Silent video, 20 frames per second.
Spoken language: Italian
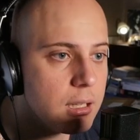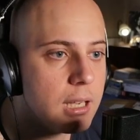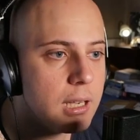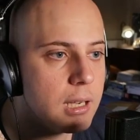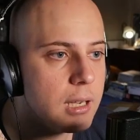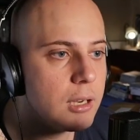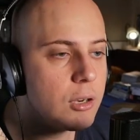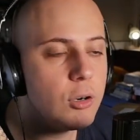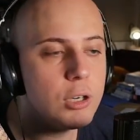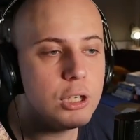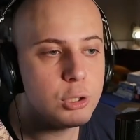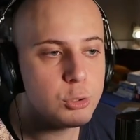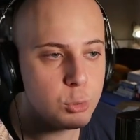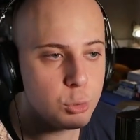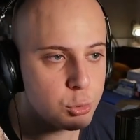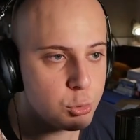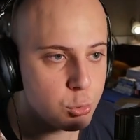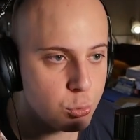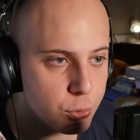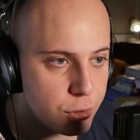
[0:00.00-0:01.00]
eh, con il suo
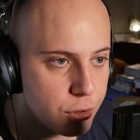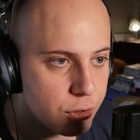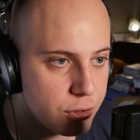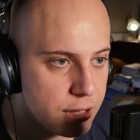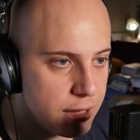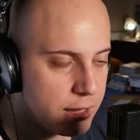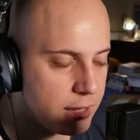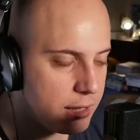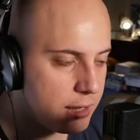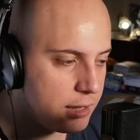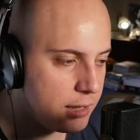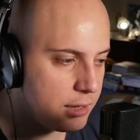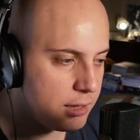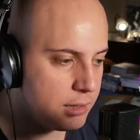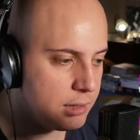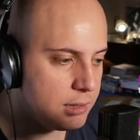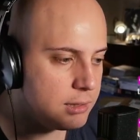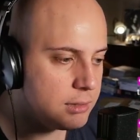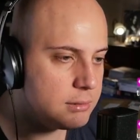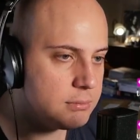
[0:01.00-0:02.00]
studio
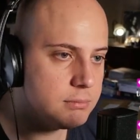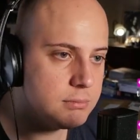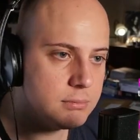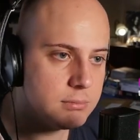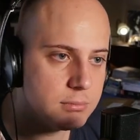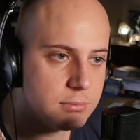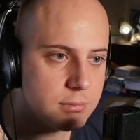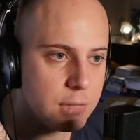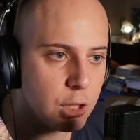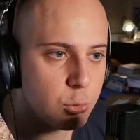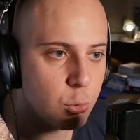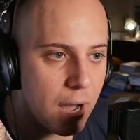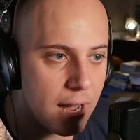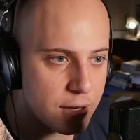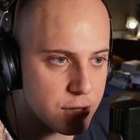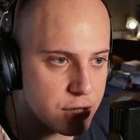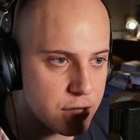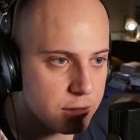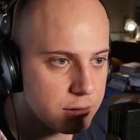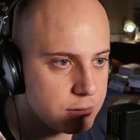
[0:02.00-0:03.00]
di
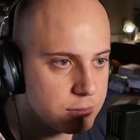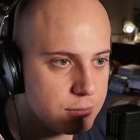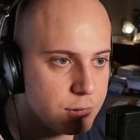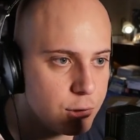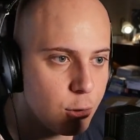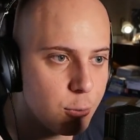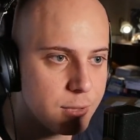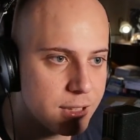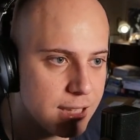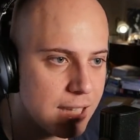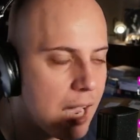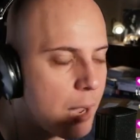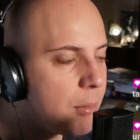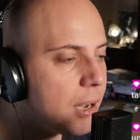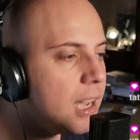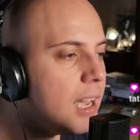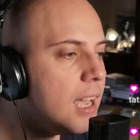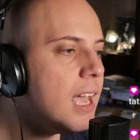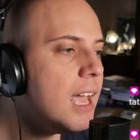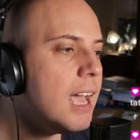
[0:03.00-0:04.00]
tatuaggi, non so come si chiama.
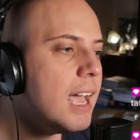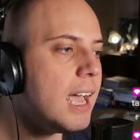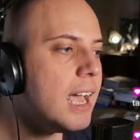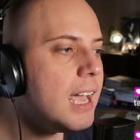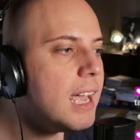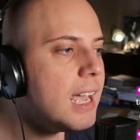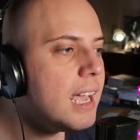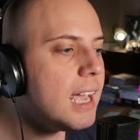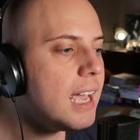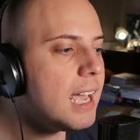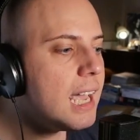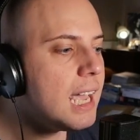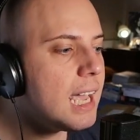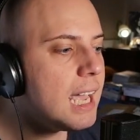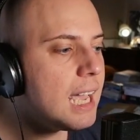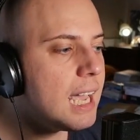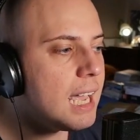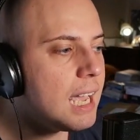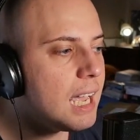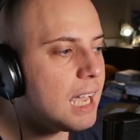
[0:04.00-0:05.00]

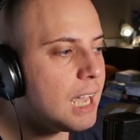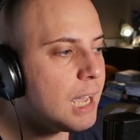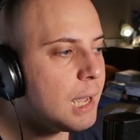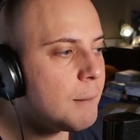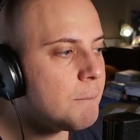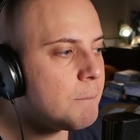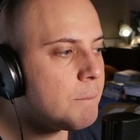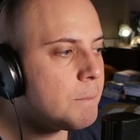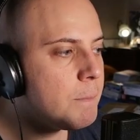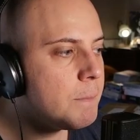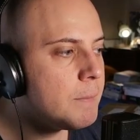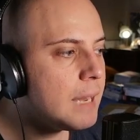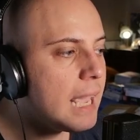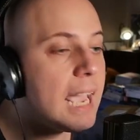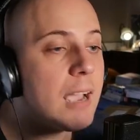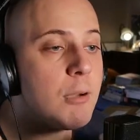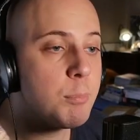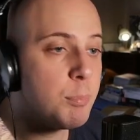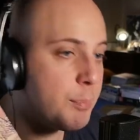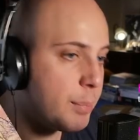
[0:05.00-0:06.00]
Ehm,
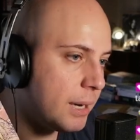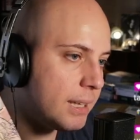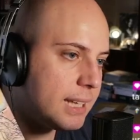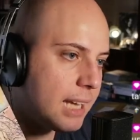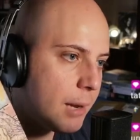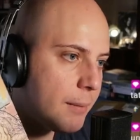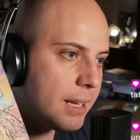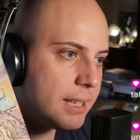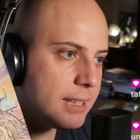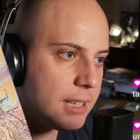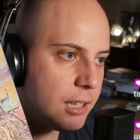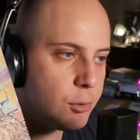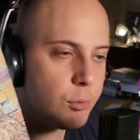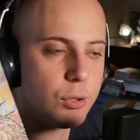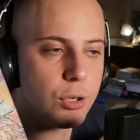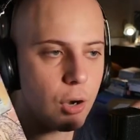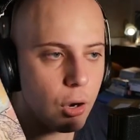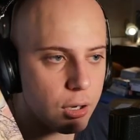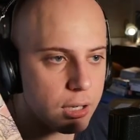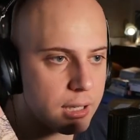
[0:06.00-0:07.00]
e, praticamente New
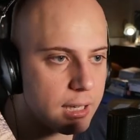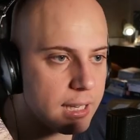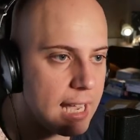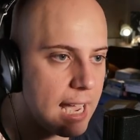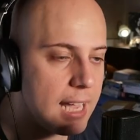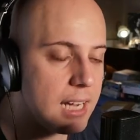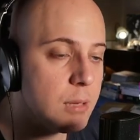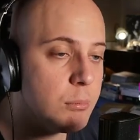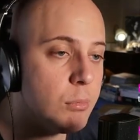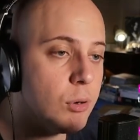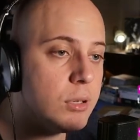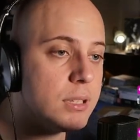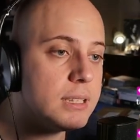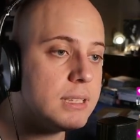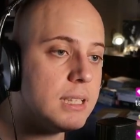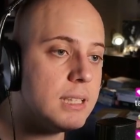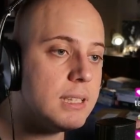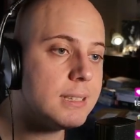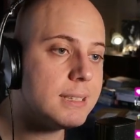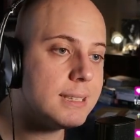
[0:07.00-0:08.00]
York,
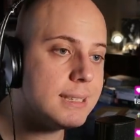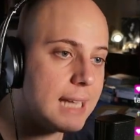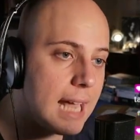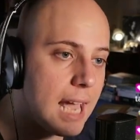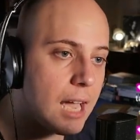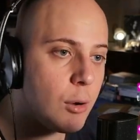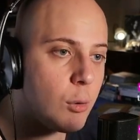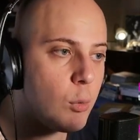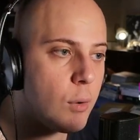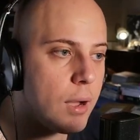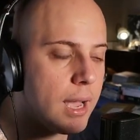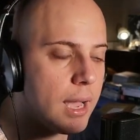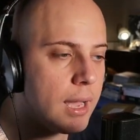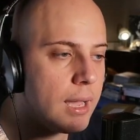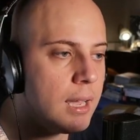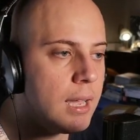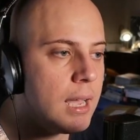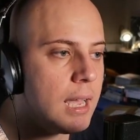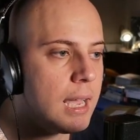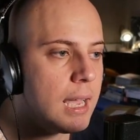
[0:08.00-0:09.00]
Cannibals, segue
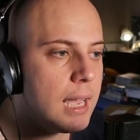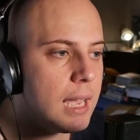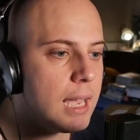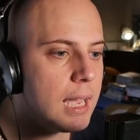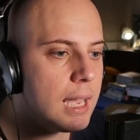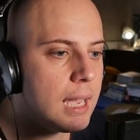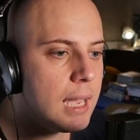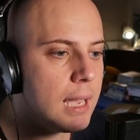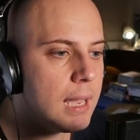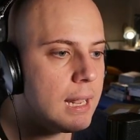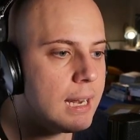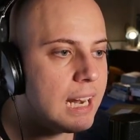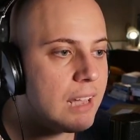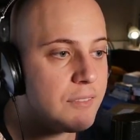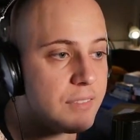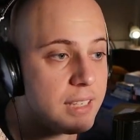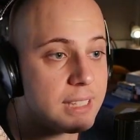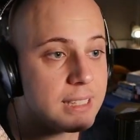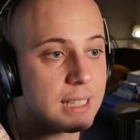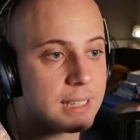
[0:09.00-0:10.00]
la
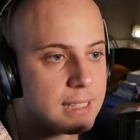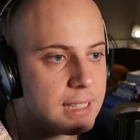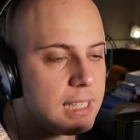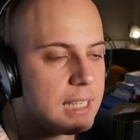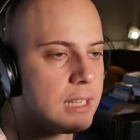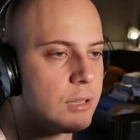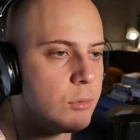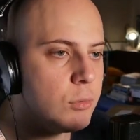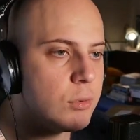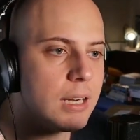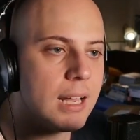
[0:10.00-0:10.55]
vita di una